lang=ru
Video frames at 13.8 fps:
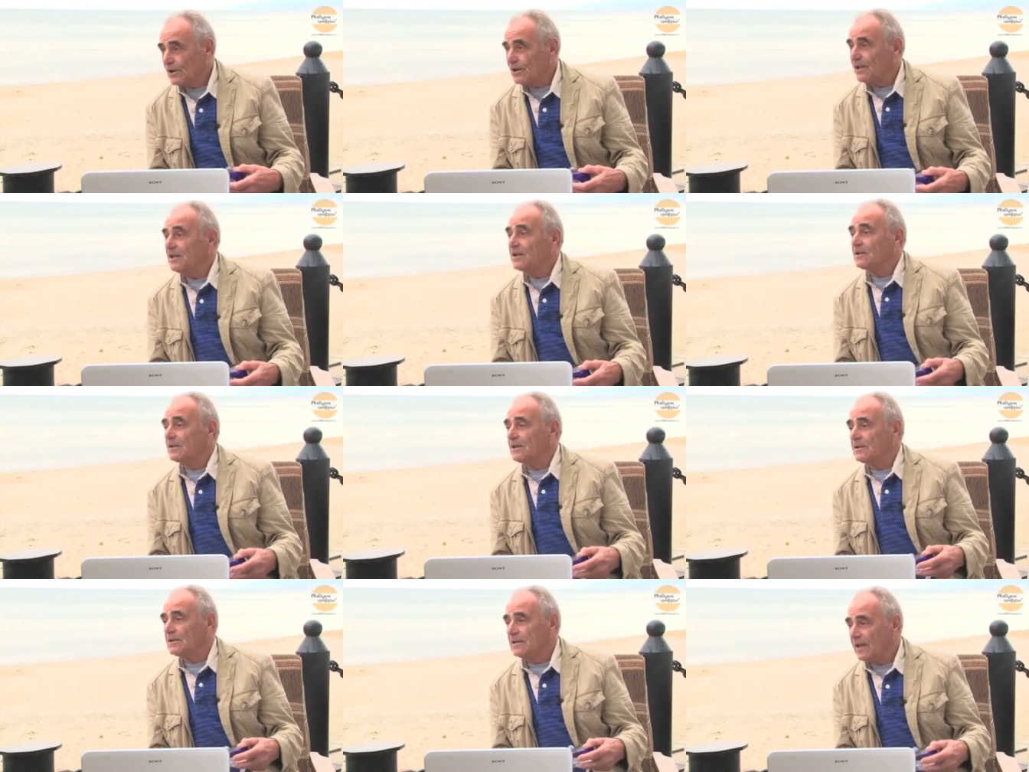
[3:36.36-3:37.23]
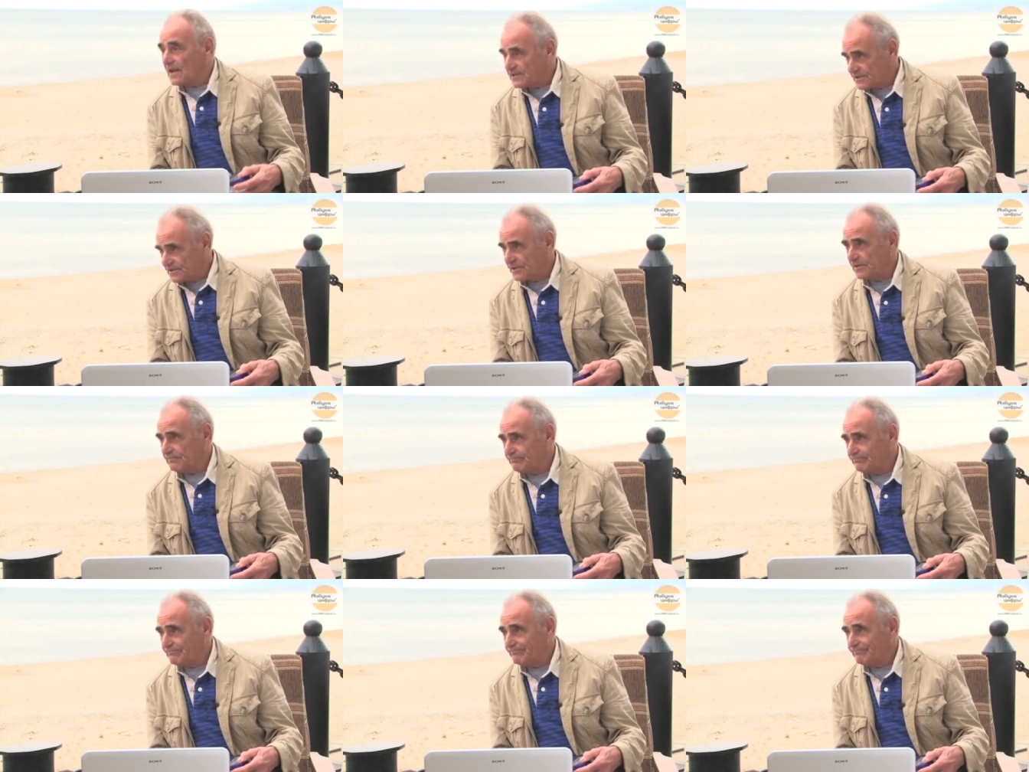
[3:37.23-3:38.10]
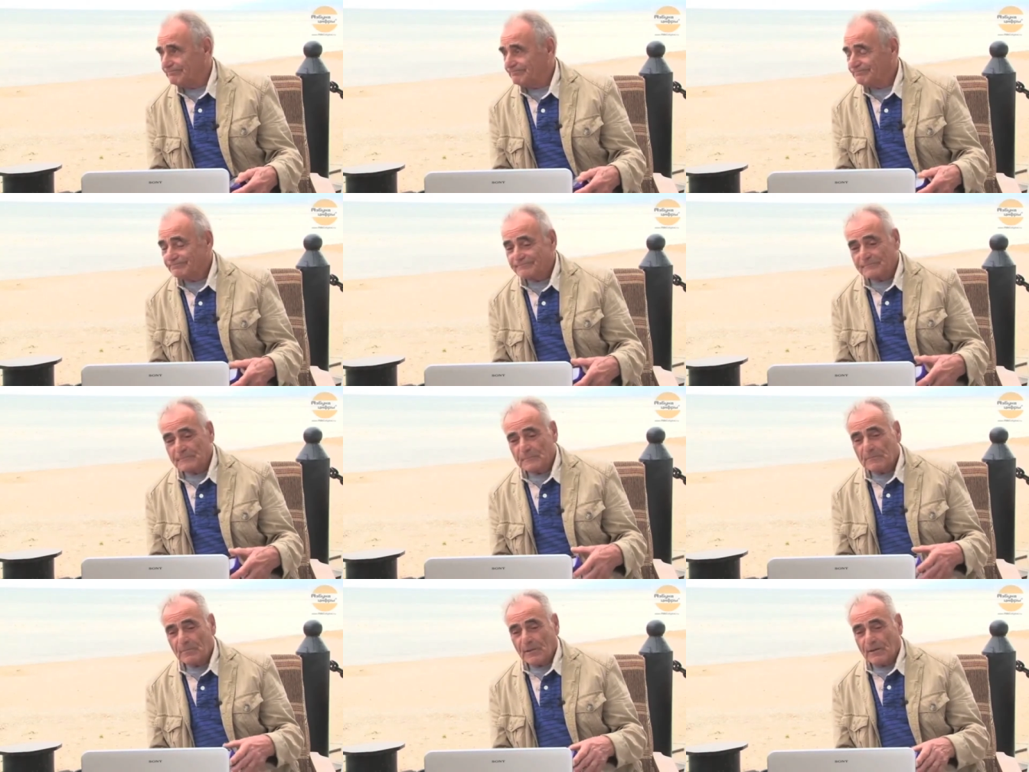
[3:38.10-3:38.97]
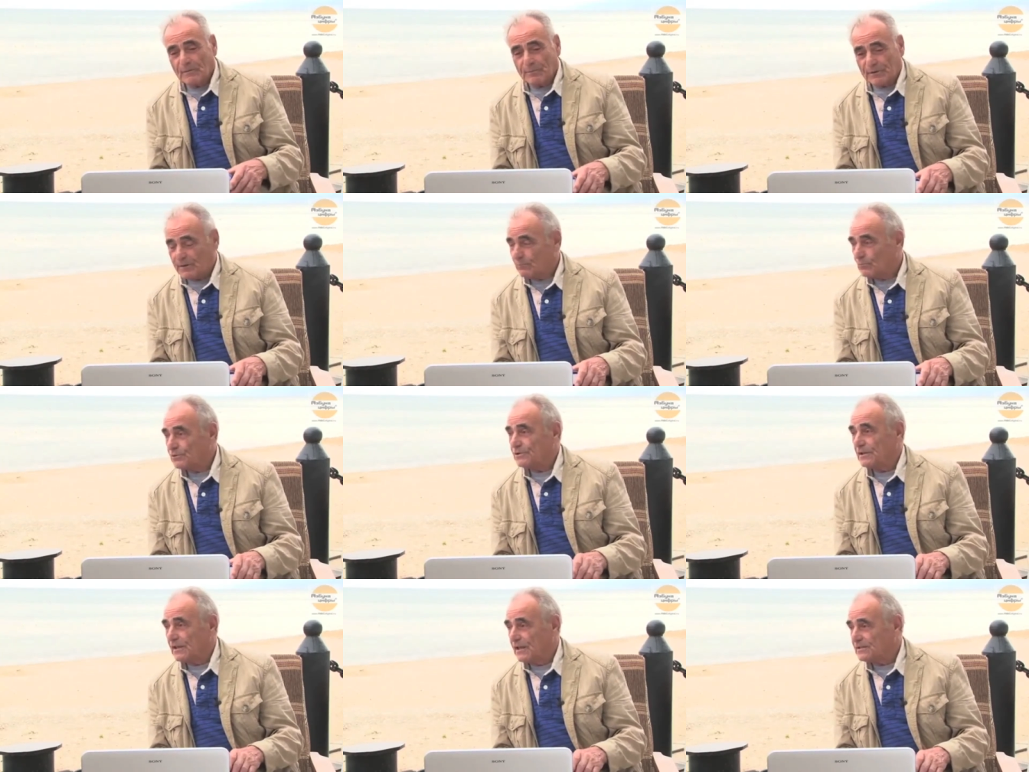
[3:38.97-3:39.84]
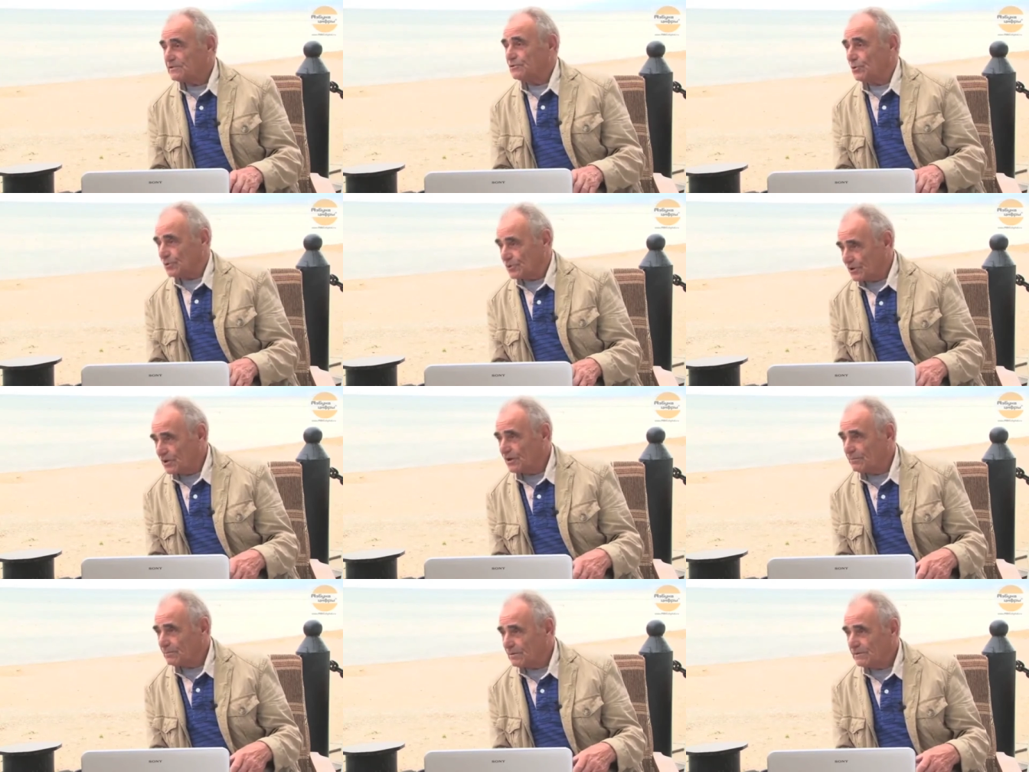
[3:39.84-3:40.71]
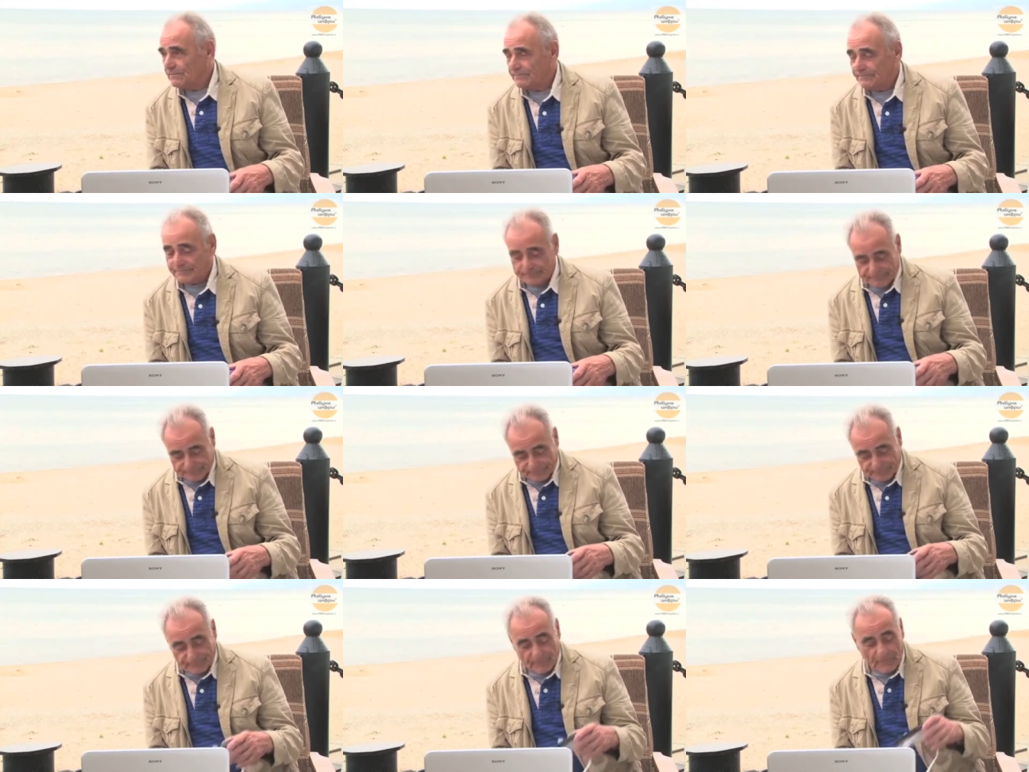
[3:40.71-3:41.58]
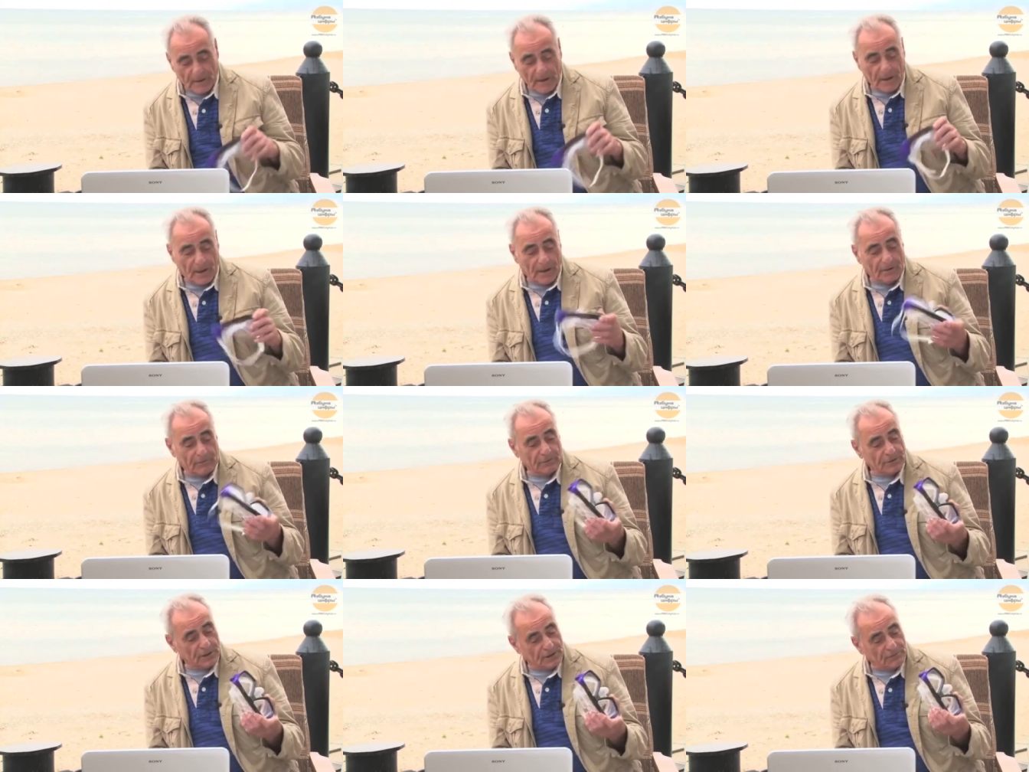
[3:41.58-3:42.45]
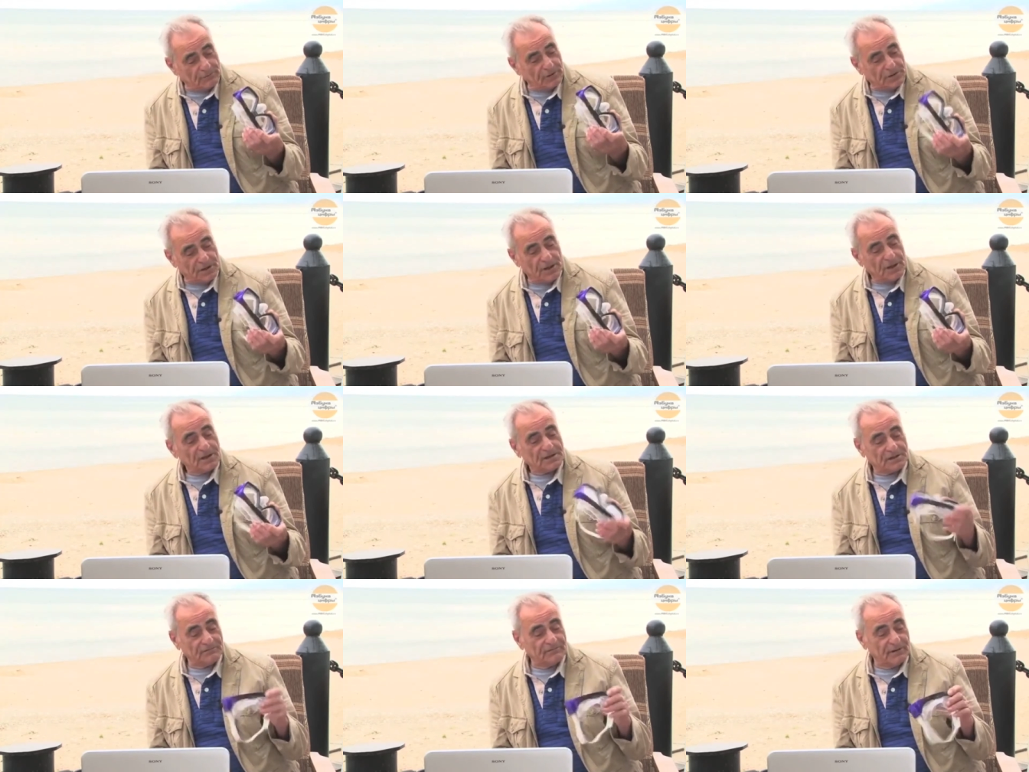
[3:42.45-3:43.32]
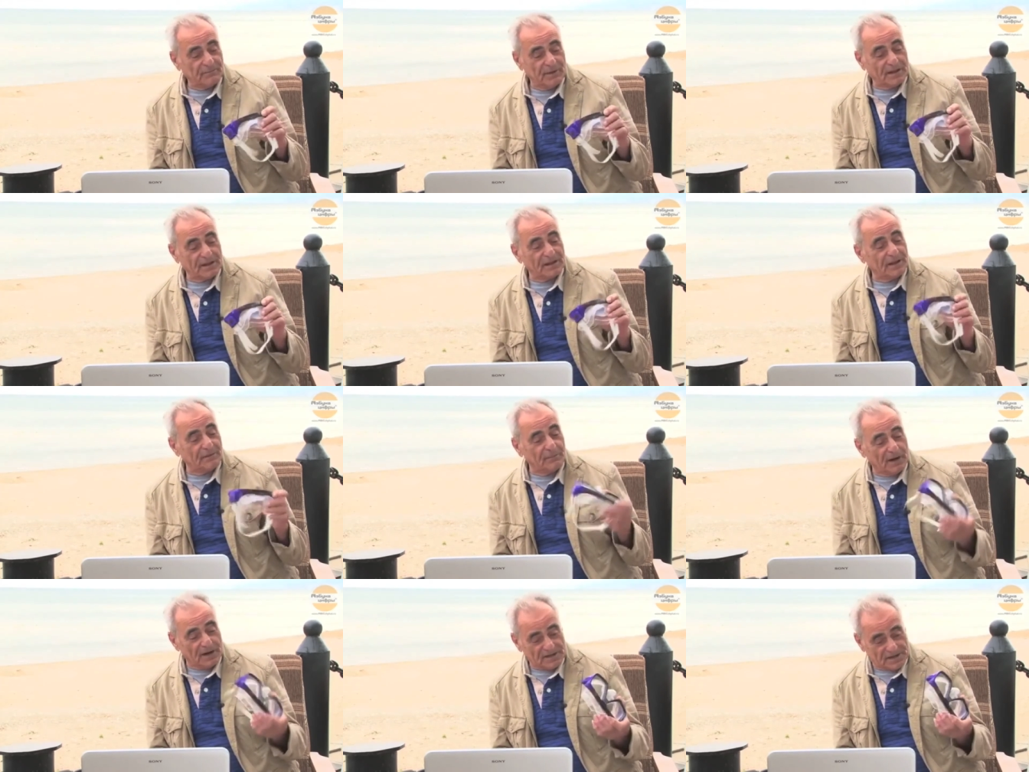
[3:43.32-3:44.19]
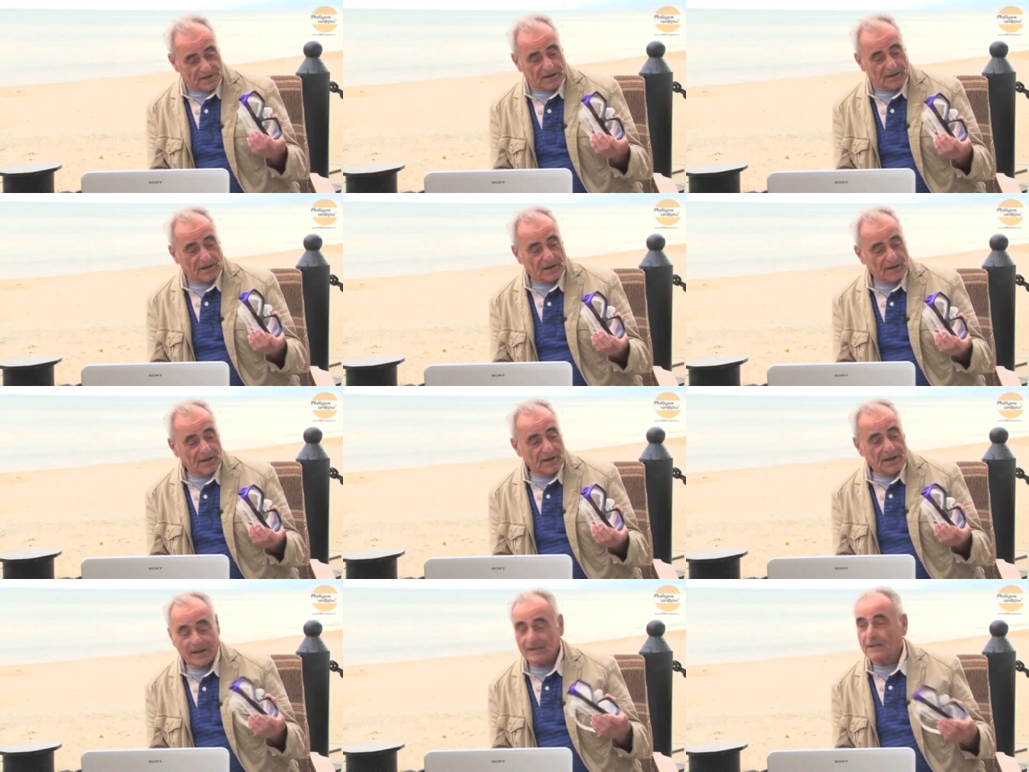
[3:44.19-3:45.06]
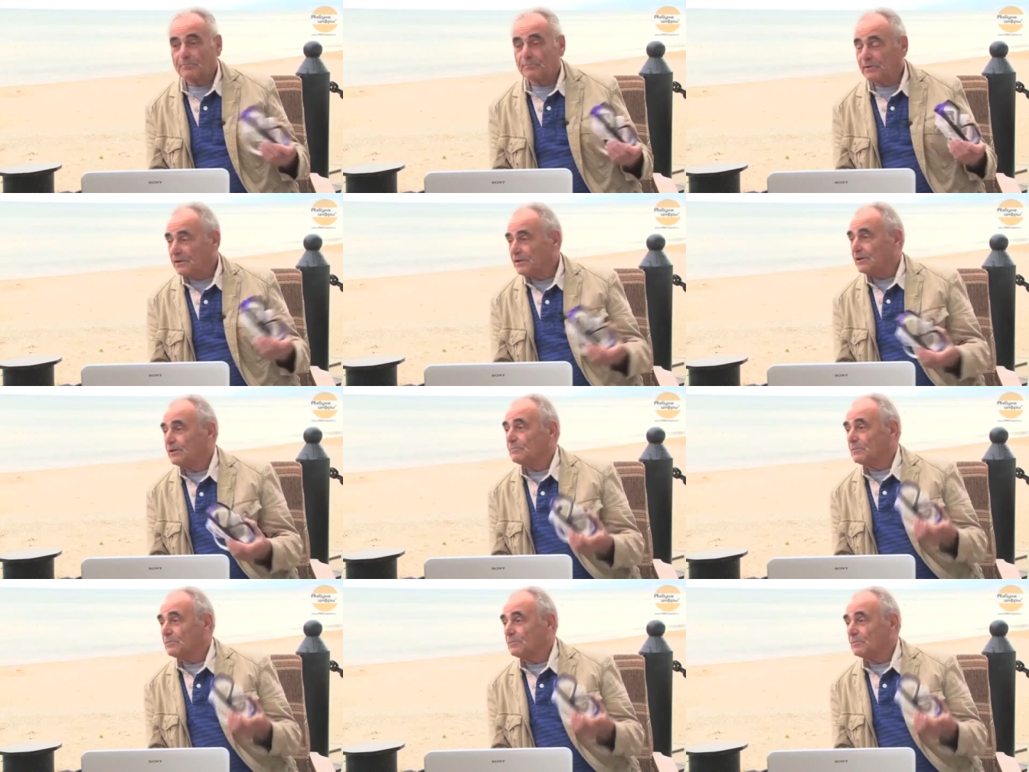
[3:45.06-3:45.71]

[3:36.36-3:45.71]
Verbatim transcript: Клеили ласты, потому что ласт тоже не было. Вот эта вот современная маска – это предел